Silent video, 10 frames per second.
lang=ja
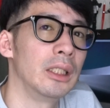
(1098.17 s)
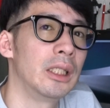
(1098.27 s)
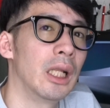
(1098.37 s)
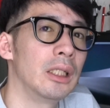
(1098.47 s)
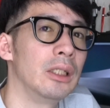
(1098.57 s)
い
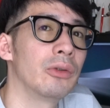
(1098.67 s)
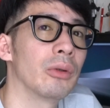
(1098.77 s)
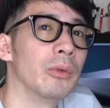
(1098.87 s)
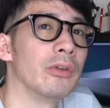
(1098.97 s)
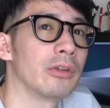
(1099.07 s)
きなり行く
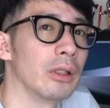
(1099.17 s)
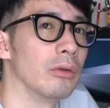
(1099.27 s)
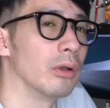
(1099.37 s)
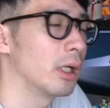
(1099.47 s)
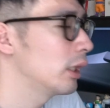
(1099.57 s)
と思うんですけ
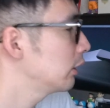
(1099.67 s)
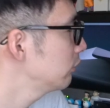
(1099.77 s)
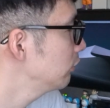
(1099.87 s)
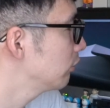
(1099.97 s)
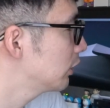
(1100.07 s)
ど貼
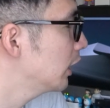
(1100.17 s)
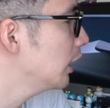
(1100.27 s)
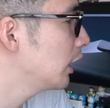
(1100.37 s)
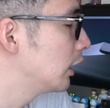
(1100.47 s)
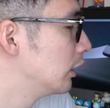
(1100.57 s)
るの
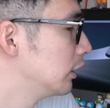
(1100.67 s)
か